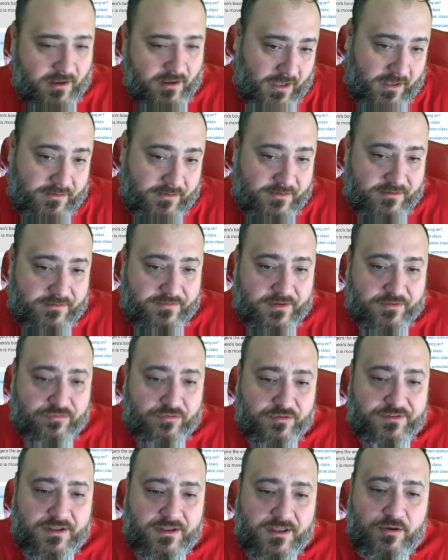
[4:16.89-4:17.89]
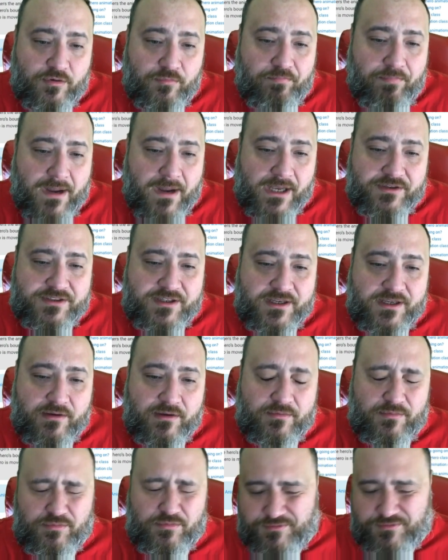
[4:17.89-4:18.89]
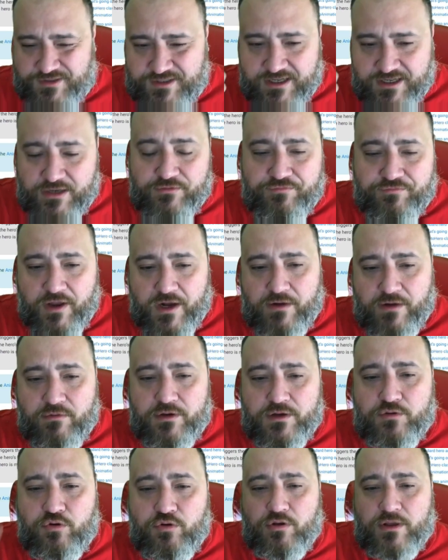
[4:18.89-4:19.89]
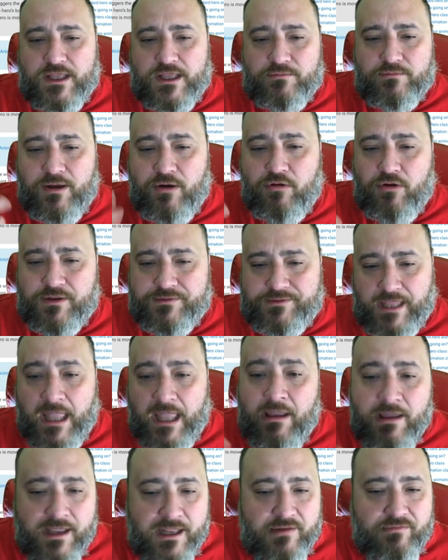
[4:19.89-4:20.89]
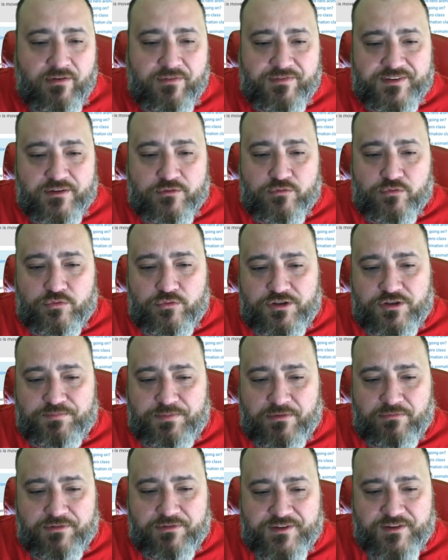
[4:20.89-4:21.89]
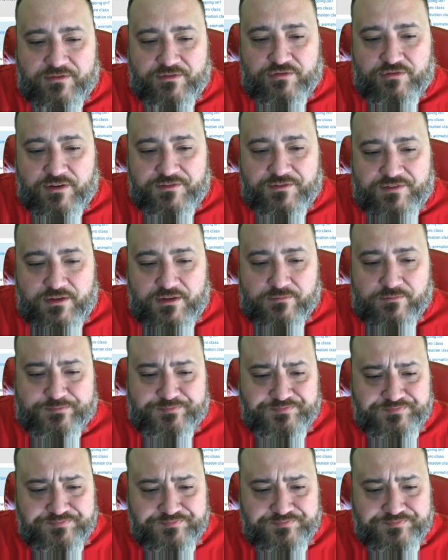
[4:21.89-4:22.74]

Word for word: entre as navegações e, o punching, tirando fora e colocando uma rota, ele vai fazer tudo isso para você sozinho.